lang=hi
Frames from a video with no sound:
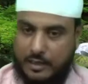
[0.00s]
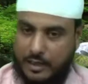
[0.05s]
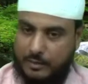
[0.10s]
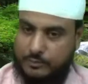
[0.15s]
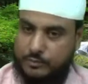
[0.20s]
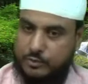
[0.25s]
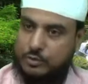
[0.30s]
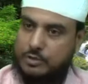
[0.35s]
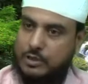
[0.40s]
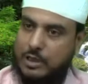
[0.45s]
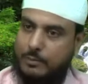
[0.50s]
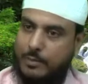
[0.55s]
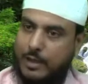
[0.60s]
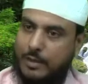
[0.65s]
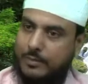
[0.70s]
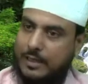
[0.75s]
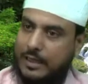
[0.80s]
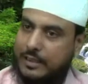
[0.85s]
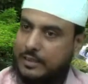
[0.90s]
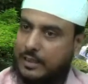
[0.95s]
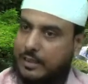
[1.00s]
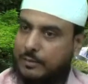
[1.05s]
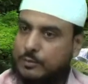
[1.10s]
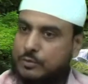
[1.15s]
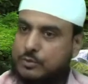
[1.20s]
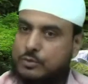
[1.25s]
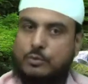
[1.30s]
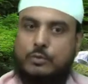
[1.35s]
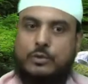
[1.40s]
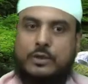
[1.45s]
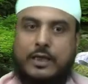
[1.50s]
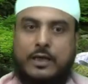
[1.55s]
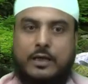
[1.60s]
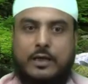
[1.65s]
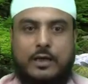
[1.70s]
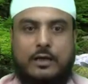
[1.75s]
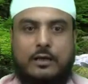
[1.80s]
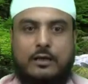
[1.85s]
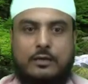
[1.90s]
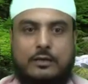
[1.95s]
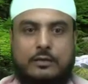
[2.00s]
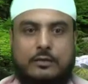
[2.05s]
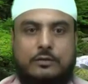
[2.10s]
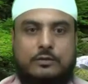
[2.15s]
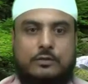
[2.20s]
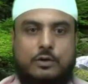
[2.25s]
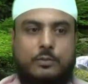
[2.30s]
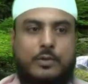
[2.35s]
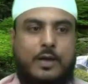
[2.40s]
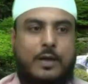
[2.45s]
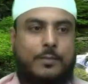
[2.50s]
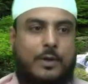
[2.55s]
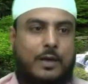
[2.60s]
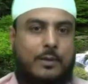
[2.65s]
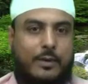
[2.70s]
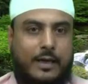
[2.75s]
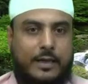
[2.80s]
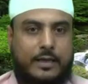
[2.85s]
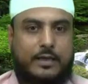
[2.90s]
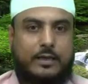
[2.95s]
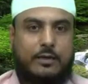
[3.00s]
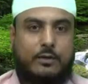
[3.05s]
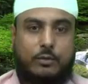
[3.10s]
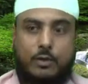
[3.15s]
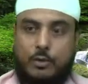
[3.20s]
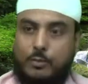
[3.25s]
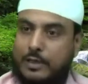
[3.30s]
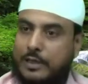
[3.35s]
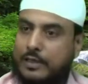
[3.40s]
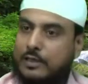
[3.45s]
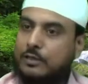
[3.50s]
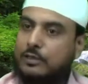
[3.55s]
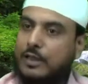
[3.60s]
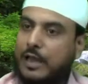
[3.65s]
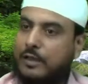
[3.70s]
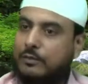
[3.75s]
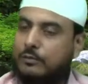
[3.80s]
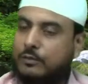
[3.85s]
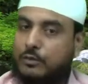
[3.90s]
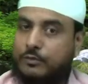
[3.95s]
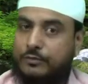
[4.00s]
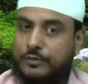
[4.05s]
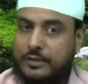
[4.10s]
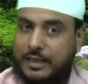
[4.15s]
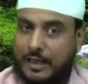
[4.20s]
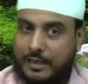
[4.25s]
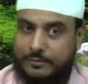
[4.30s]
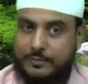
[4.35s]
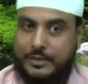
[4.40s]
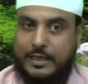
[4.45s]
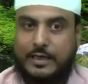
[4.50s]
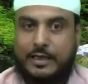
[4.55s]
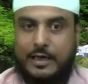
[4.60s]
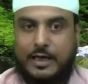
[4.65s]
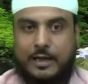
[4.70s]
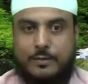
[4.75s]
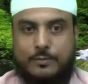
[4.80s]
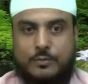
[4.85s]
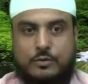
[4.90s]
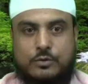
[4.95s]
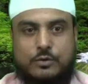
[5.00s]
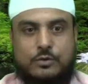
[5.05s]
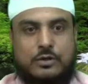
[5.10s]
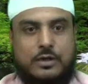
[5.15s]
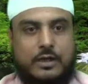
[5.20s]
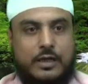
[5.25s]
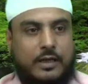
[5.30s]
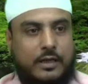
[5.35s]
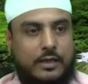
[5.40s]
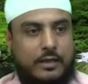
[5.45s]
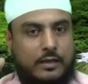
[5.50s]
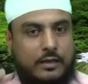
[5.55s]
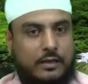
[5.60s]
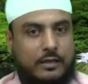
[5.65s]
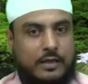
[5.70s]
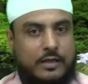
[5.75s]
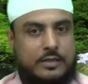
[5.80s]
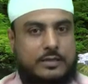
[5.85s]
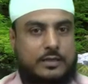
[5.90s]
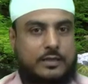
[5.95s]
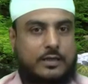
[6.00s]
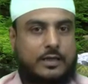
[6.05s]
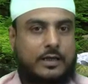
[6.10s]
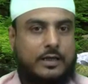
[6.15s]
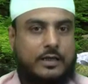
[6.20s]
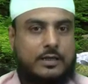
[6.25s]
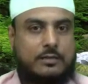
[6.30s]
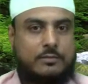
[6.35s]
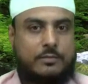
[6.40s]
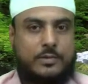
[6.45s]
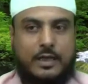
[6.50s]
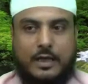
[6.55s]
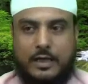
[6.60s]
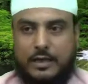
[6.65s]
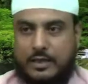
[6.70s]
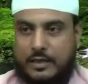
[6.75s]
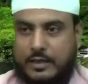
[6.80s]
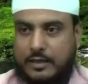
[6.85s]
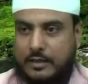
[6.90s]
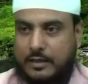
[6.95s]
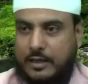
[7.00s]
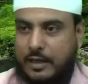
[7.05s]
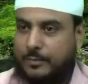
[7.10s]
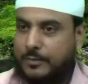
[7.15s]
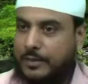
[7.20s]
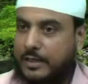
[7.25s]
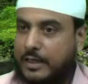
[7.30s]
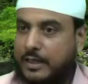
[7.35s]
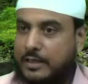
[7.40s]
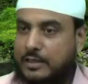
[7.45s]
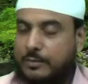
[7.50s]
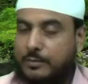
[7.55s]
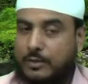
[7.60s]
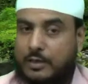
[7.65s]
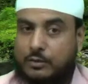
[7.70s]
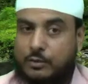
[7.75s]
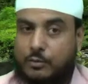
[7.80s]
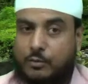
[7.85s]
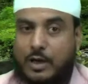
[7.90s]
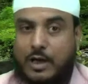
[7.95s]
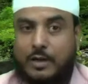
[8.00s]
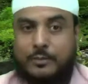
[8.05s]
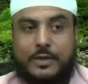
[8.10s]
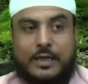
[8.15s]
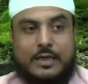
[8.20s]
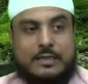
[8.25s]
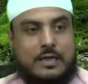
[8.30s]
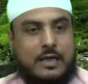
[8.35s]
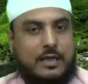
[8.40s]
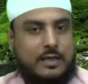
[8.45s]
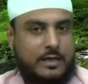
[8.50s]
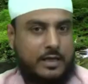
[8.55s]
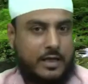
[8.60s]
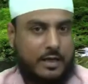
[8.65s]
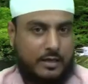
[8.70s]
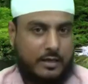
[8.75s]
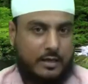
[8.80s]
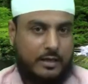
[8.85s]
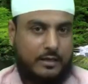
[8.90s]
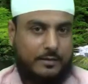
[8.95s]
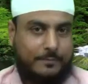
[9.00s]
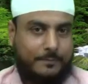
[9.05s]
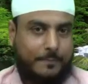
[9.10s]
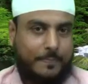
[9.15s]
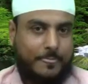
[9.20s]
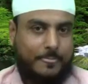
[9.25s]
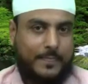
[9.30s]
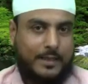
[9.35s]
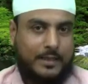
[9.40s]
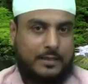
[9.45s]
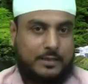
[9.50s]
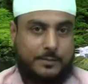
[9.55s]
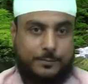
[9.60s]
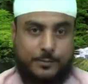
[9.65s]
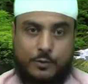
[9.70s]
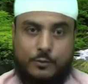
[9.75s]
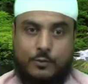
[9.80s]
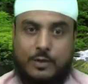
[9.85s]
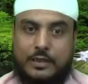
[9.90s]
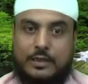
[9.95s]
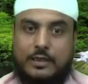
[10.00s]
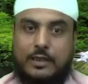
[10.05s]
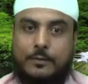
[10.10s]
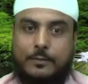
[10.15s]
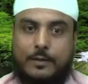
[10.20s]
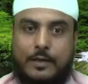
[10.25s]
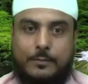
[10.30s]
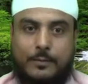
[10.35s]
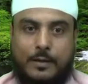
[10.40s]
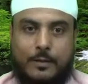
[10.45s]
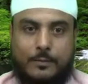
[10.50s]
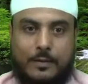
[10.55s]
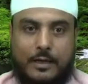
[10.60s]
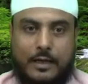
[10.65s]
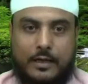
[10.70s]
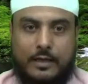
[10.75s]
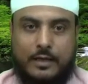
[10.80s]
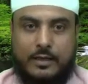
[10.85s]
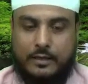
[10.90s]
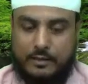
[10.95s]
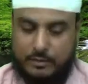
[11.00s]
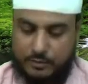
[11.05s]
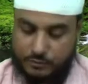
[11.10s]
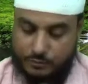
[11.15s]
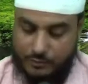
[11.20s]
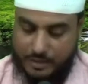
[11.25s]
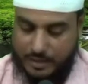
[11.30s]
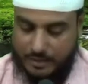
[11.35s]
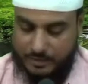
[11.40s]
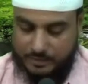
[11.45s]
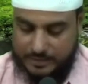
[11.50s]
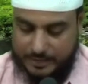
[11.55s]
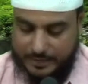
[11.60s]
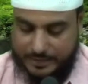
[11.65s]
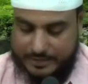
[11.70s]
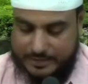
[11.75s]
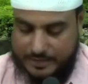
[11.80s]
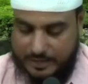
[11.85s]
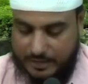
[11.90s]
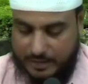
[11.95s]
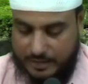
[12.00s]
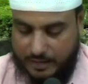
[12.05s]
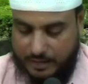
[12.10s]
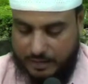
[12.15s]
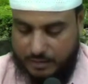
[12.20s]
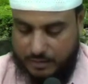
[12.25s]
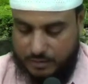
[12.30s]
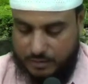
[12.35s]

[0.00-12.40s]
आप जो उसका मामला थे आप उसको वो देकर जो भी आपका बाकी है और बल्कि तोहफे ताइब देकर आप उसको जो अच्छी तरीके से विदा करें आपका नहीं जमाना तो वहाँ भी एहसान किया गया जबकि वहाँ इतना बड़ा मामला है तो वहाँ तक एहसान का